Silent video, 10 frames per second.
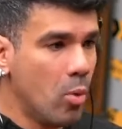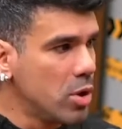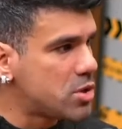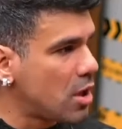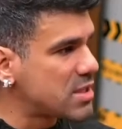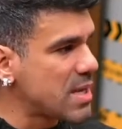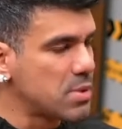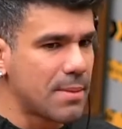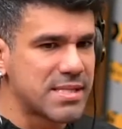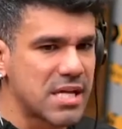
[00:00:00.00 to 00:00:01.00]
Muito, eu
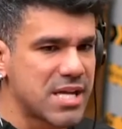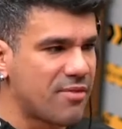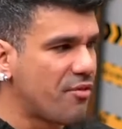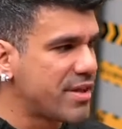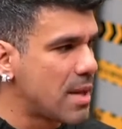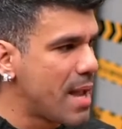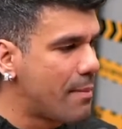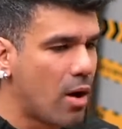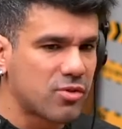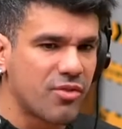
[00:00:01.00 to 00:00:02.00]
recebo muita mensagem, Tiago, ah, vou vender
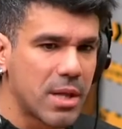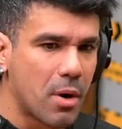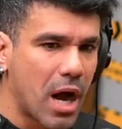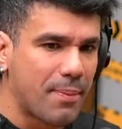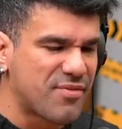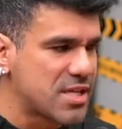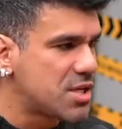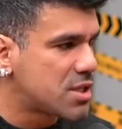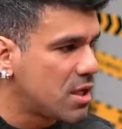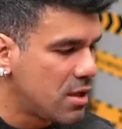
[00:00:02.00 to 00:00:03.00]
minha moto, vou vender meu carro para
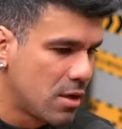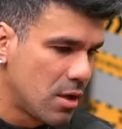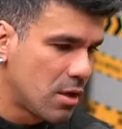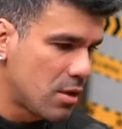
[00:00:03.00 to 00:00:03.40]
fazer stream.